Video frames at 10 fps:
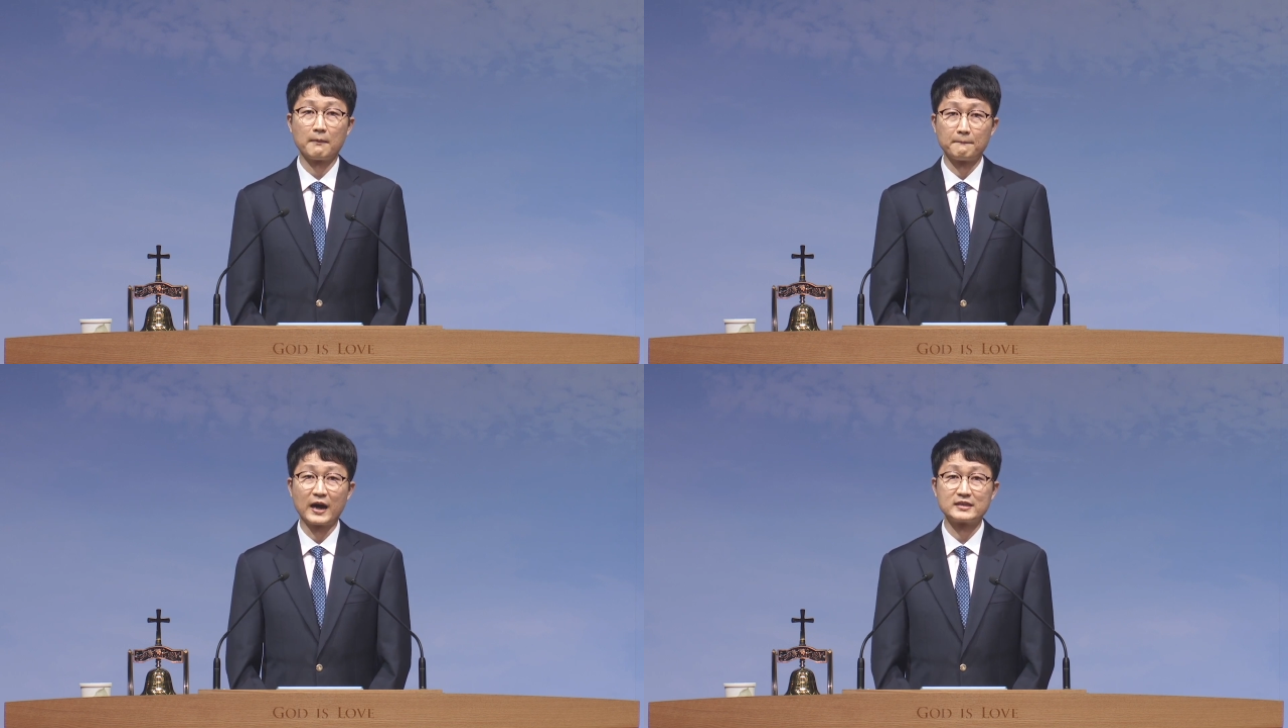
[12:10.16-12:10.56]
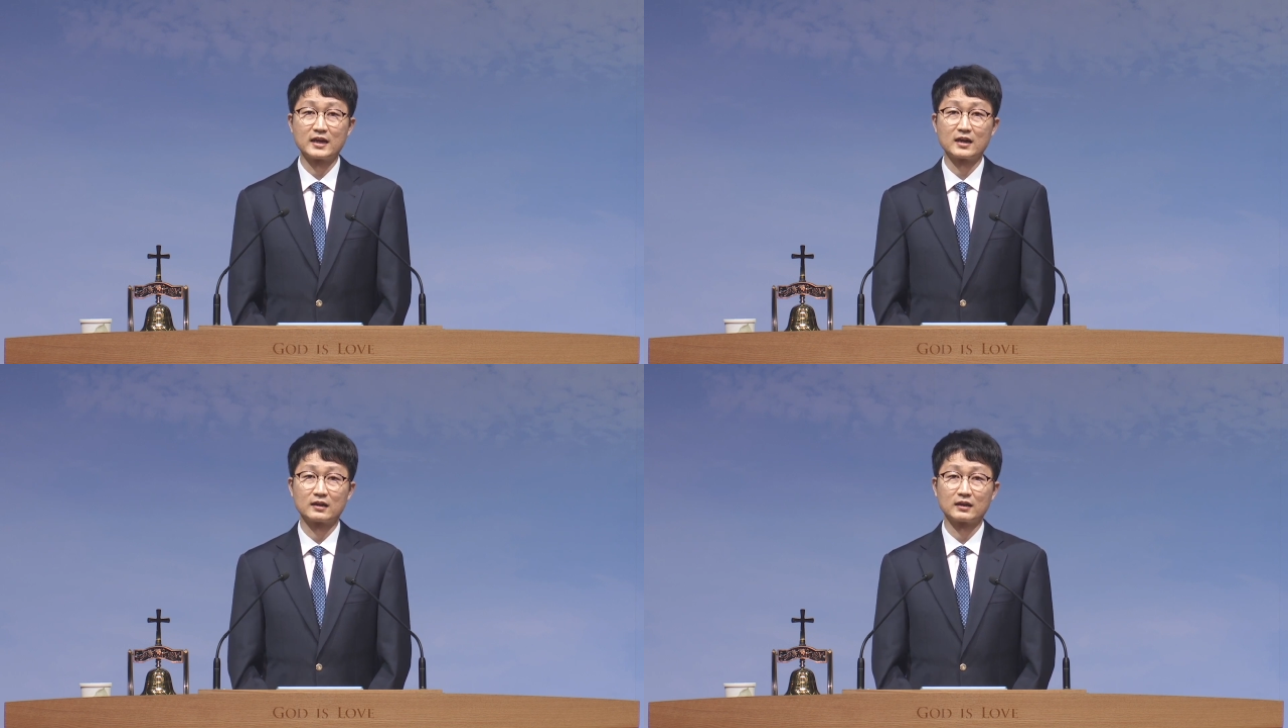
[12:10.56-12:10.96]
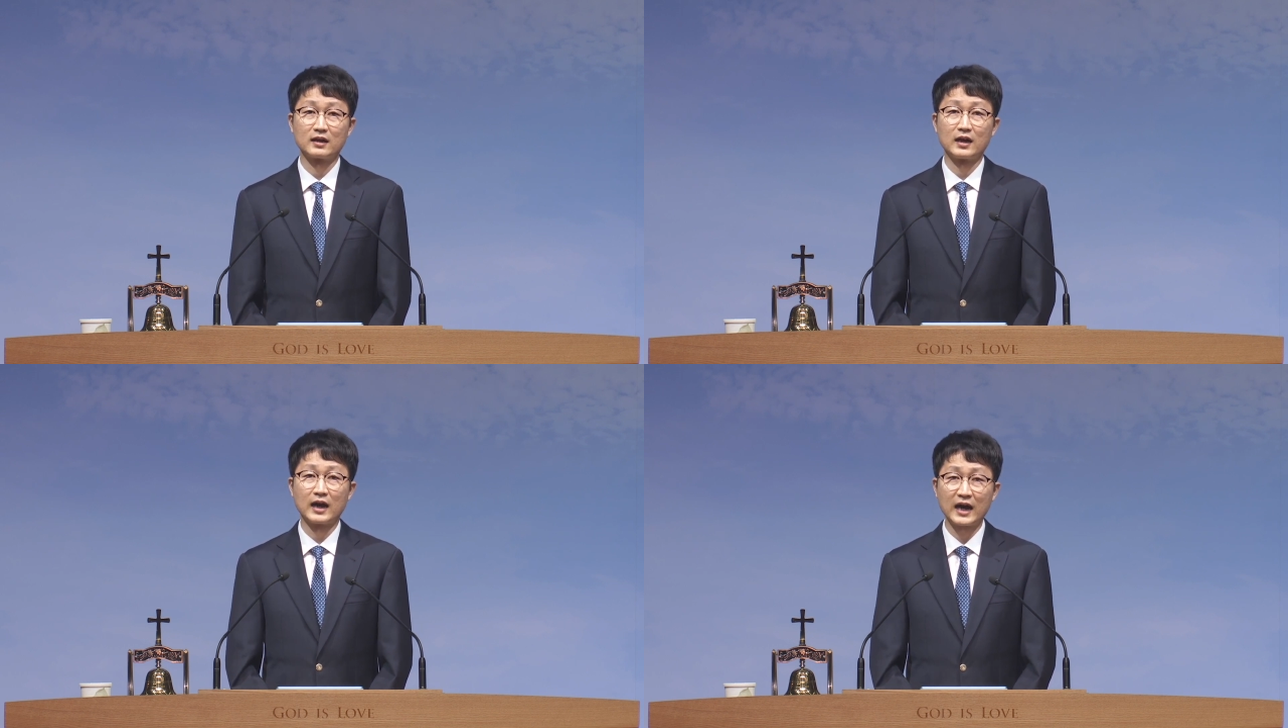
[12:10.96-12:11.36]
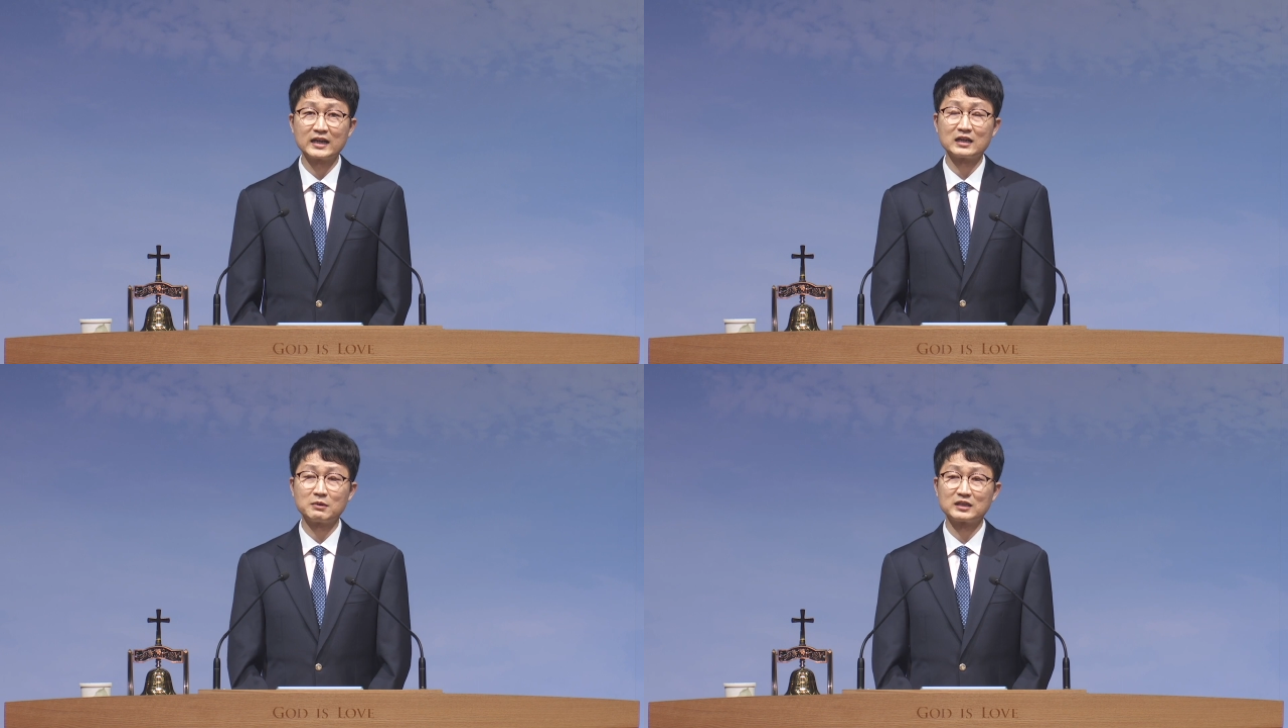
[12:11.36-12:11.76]
만약
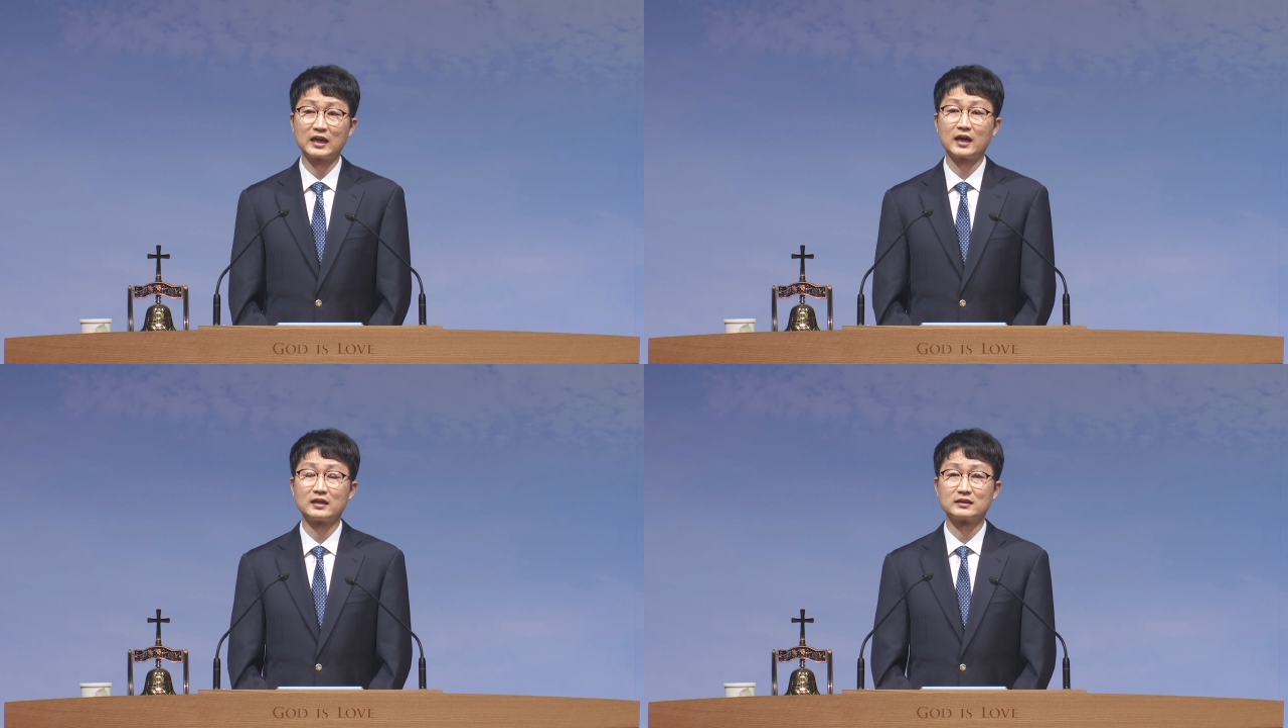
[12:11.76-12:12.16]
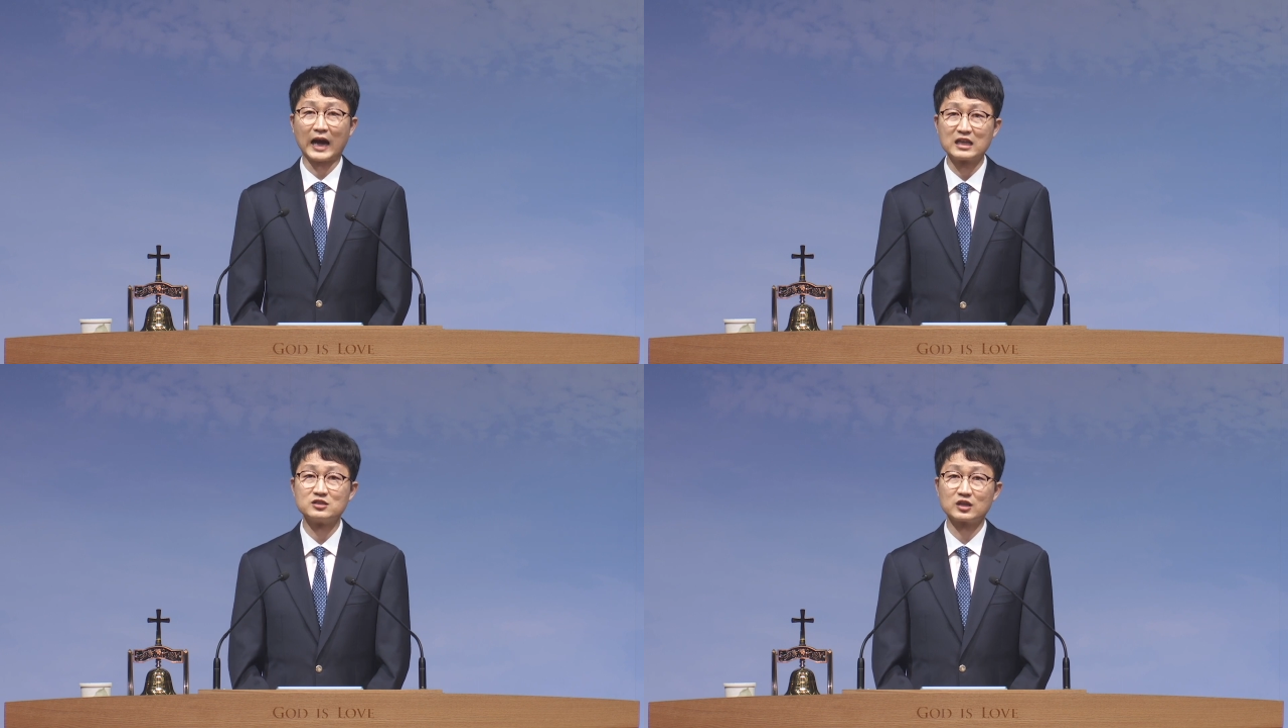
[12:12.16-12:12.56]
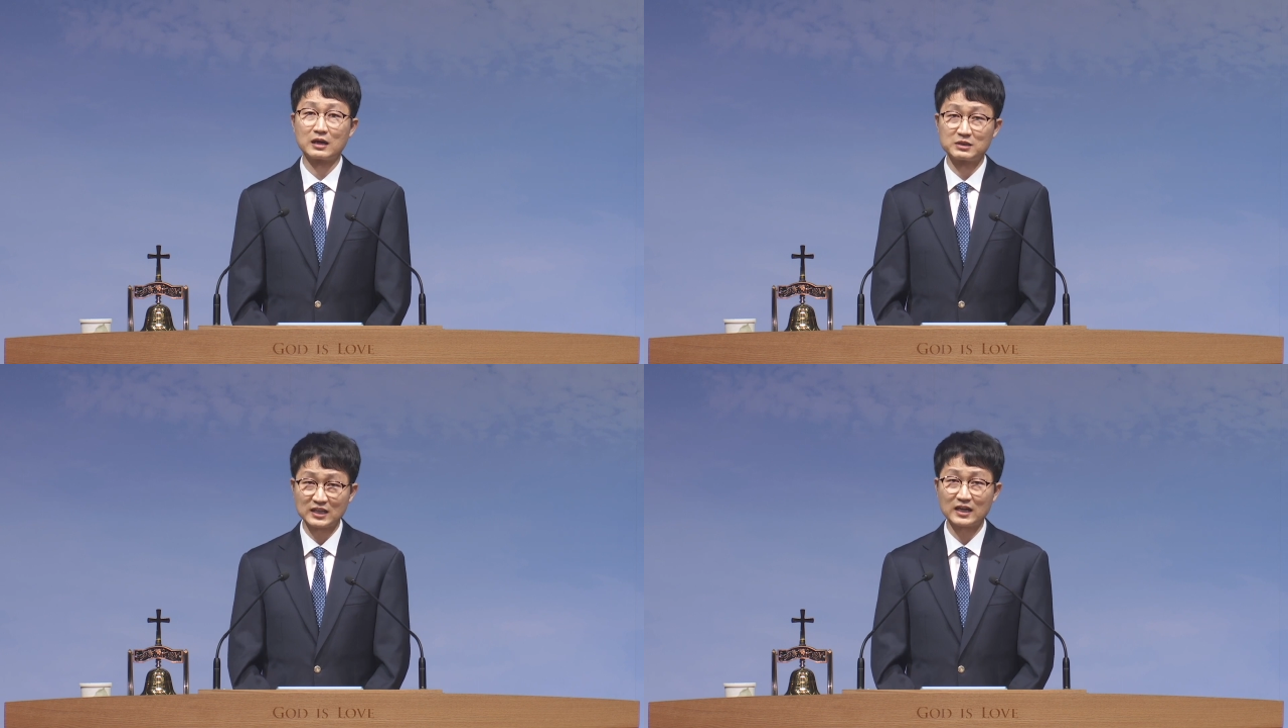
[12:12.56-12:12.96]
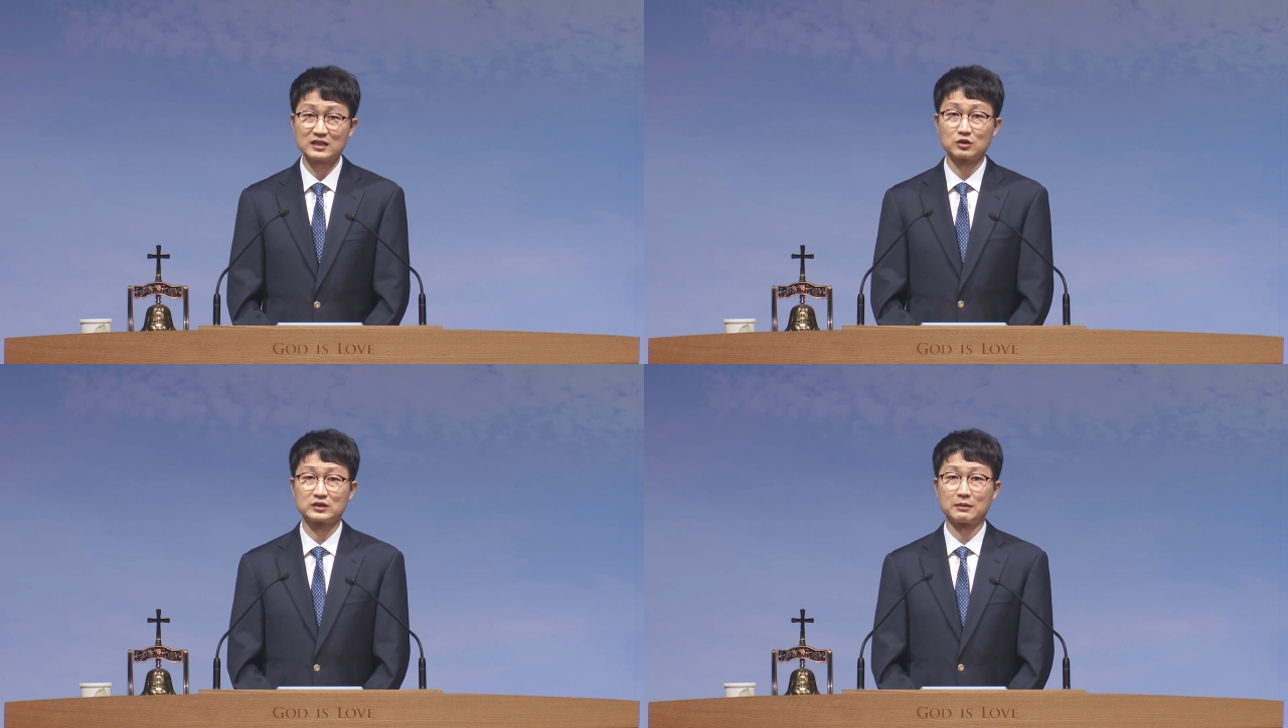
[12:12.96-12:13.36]
하나님에 대한 간절함이
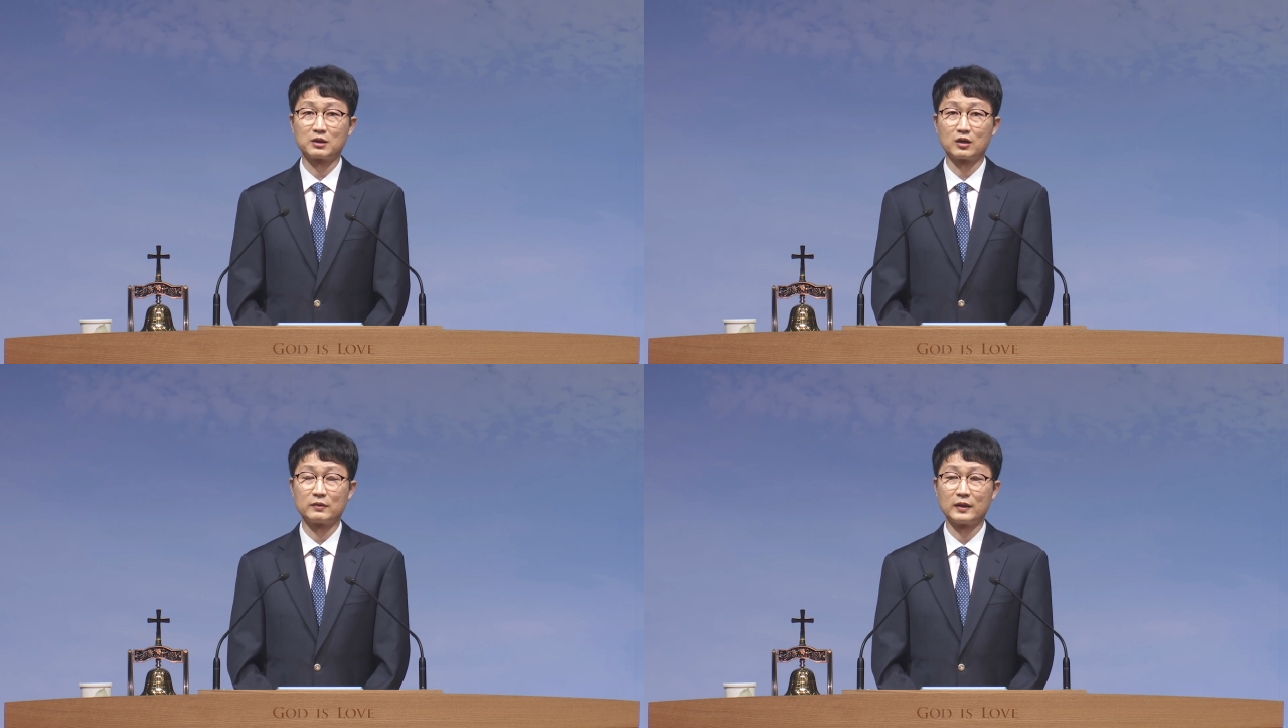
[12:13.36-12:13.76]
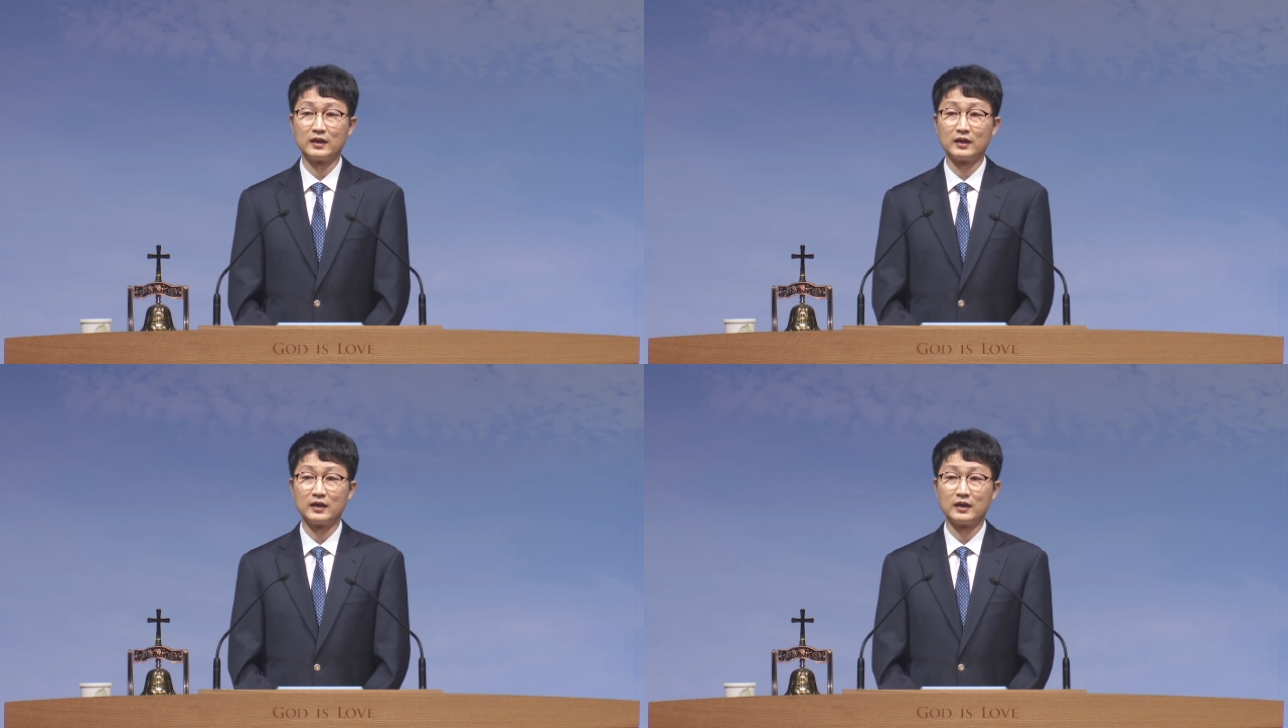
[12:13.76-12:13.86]
사라졌다면